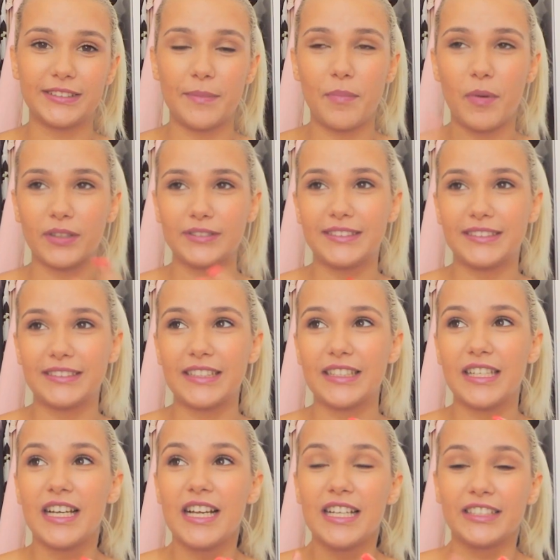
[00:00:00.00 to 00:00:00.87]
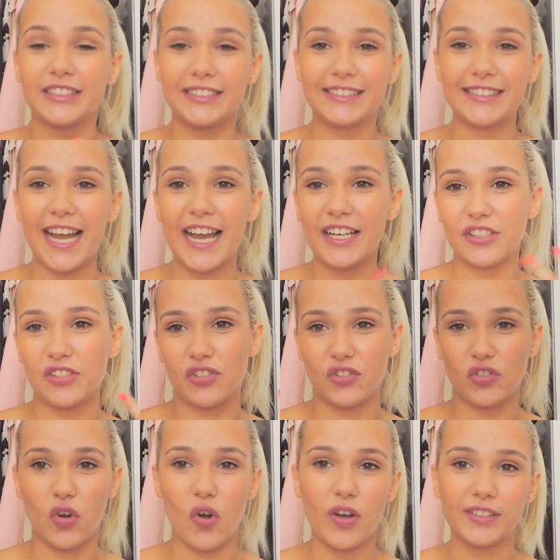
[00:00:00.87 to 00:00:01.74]
você pode ser design
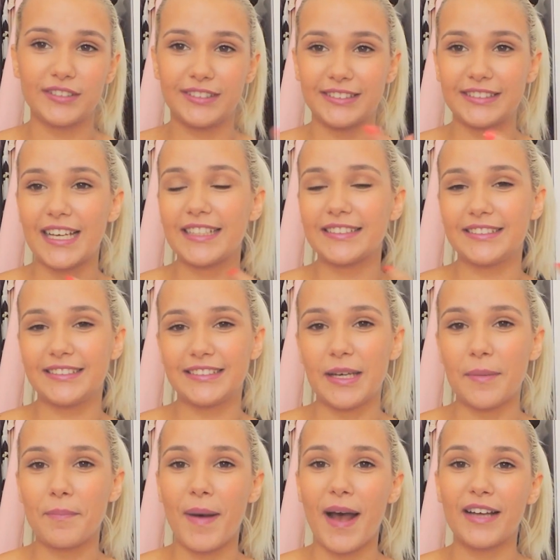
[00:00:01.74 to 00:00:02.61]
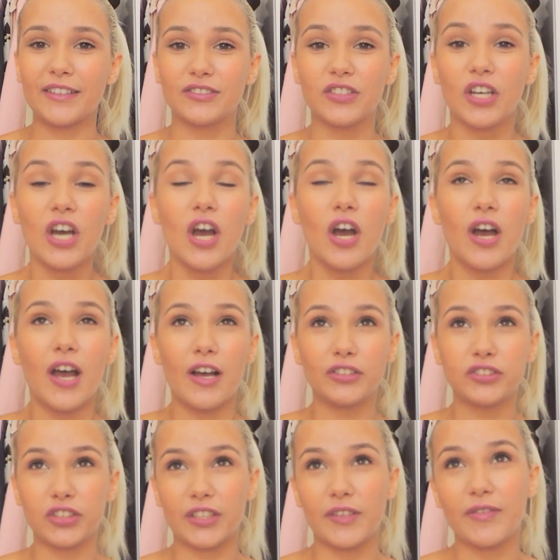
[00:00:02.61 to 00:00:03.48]
de joias, design de sapatos.
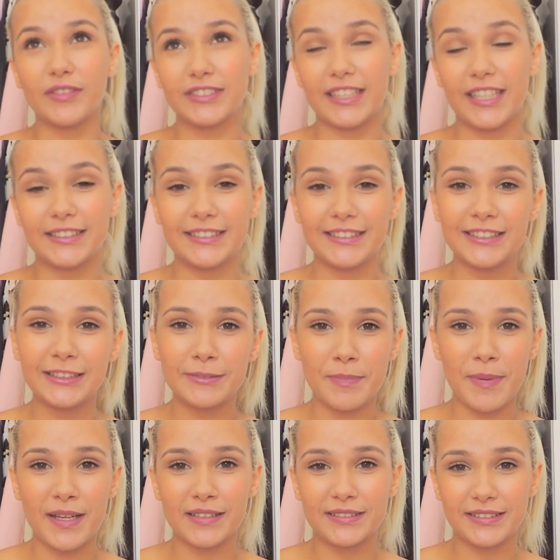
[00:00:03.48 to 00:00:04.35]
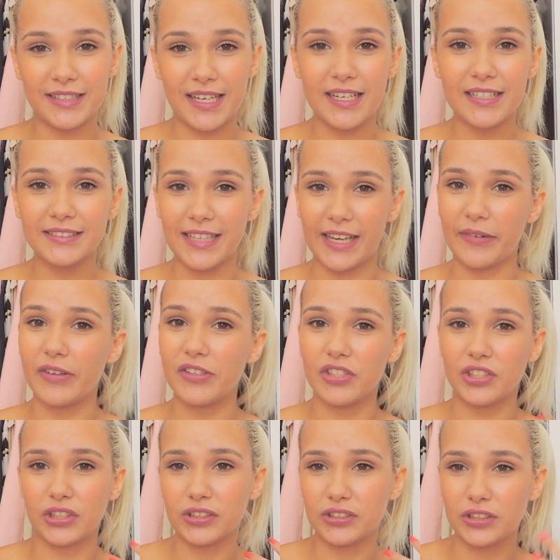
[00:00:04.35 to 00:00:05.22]
É só que você tem que se especializar. Não
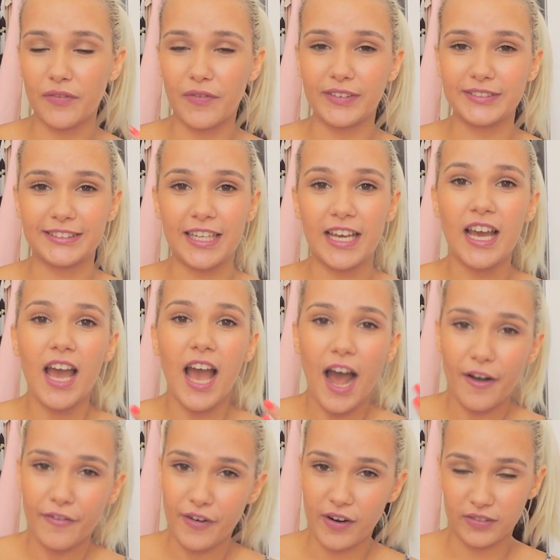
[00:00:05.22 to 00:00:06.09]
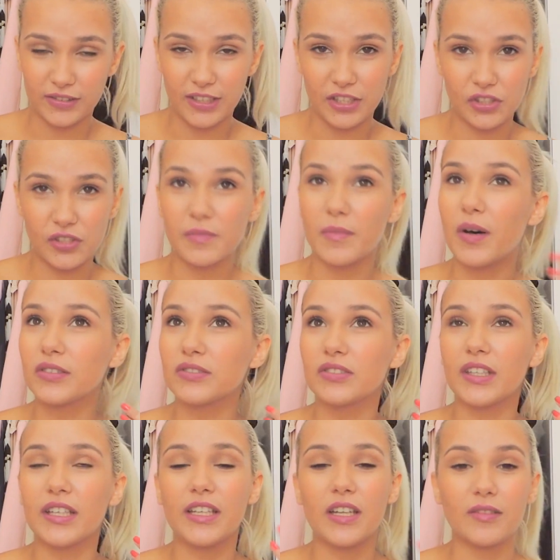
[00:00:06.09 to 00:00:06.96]
adianta só fazer a faculdade de
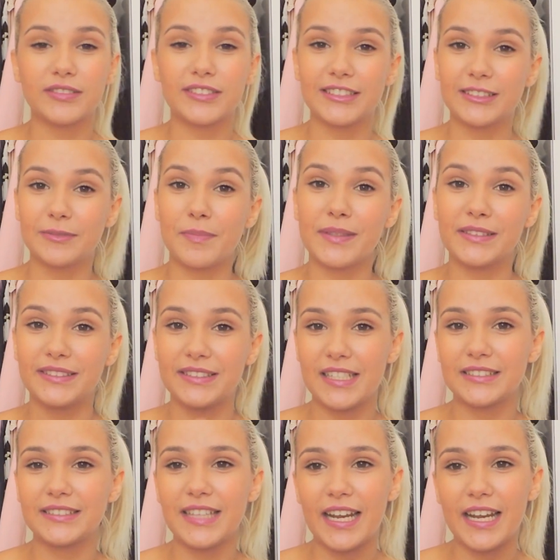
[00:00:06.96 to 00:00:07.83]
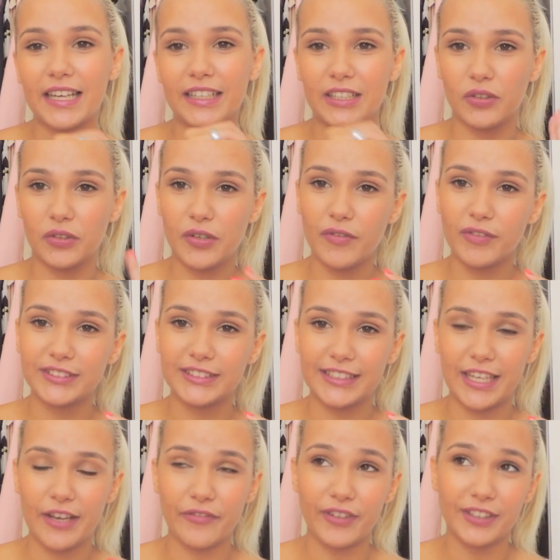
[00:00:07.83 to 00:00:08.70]
moda e não se especializar naquilo que
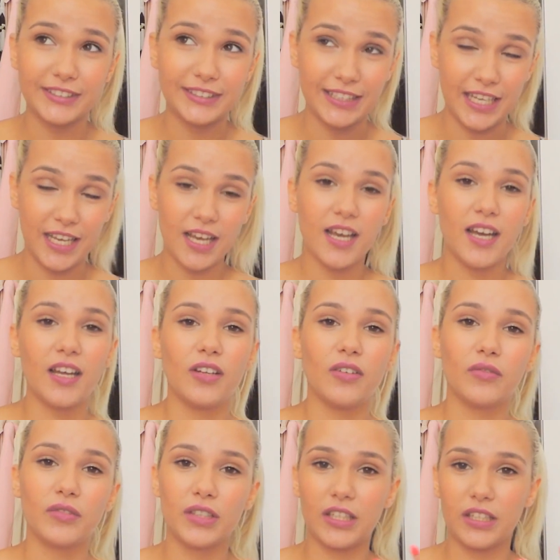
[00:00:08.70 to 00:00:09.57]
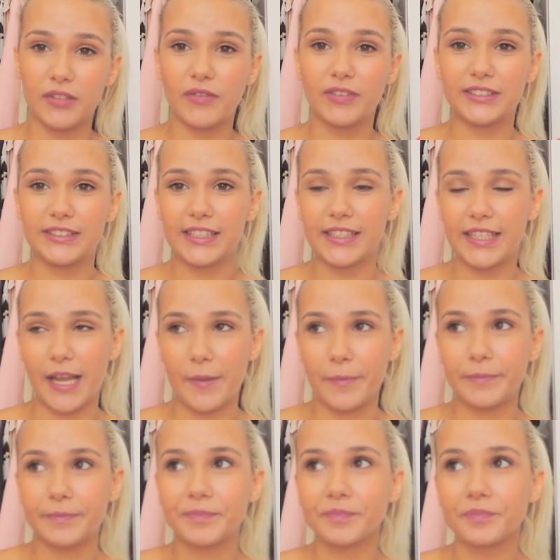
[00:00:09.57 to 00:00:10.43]
você quer fazer, naquilo que você
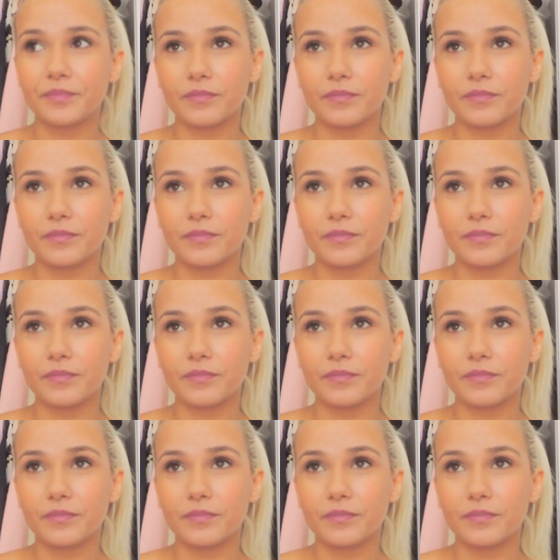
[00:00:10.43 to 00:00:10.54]
quer.